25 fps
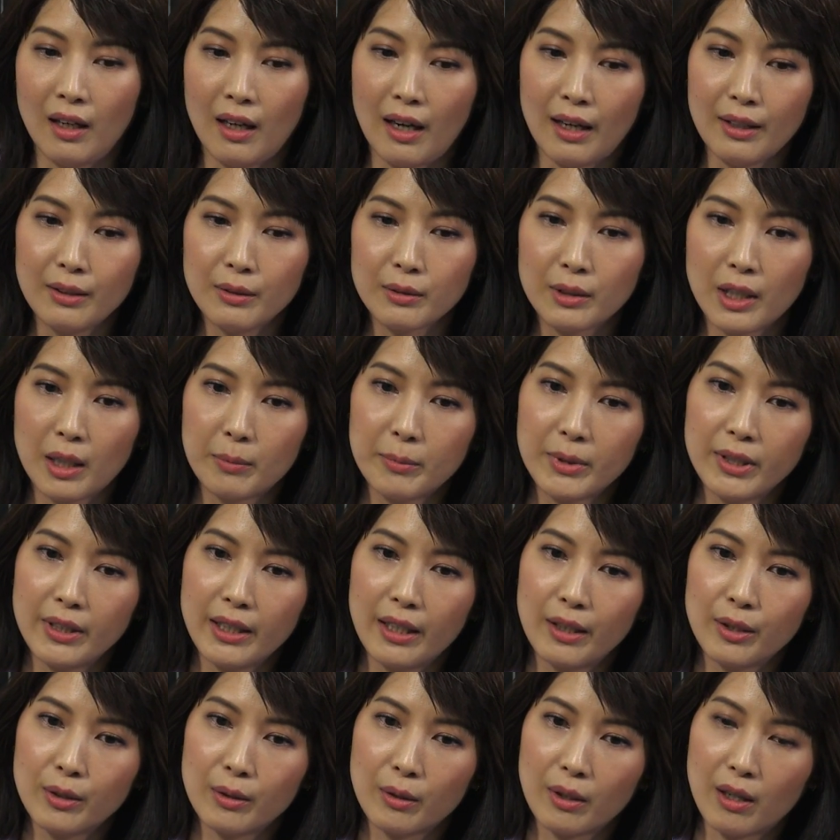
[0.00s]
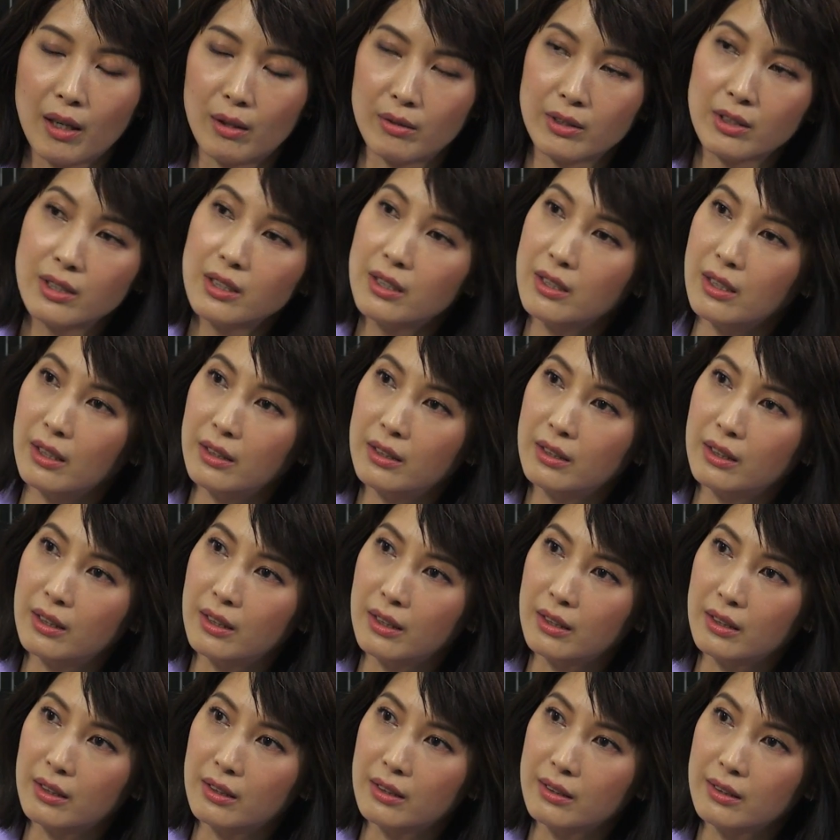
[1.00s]
还有他们也有搞自己
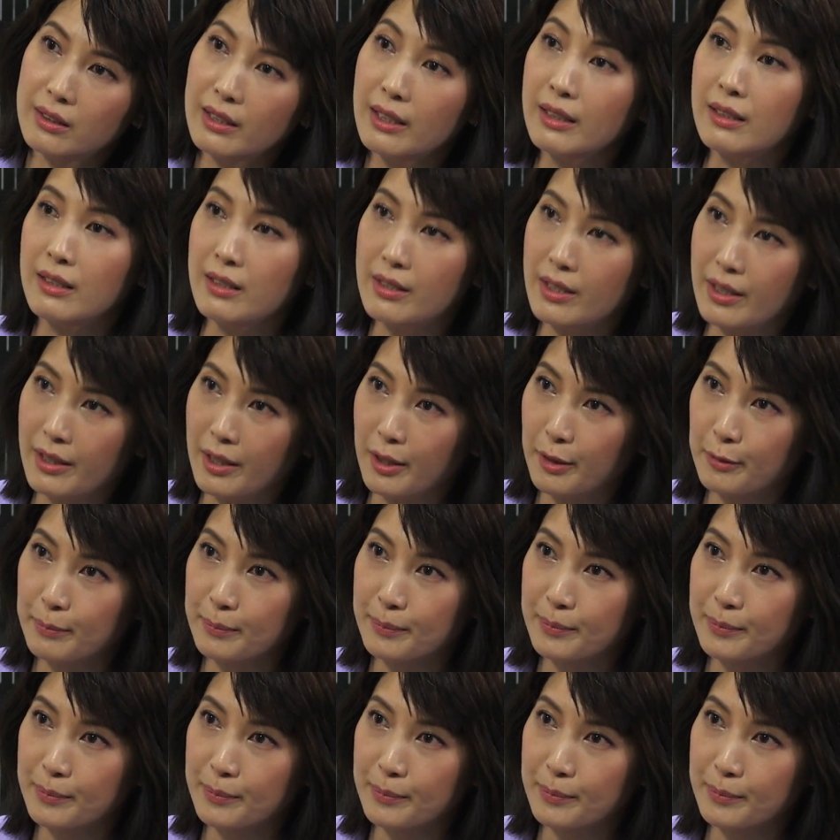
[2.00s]
的电影节，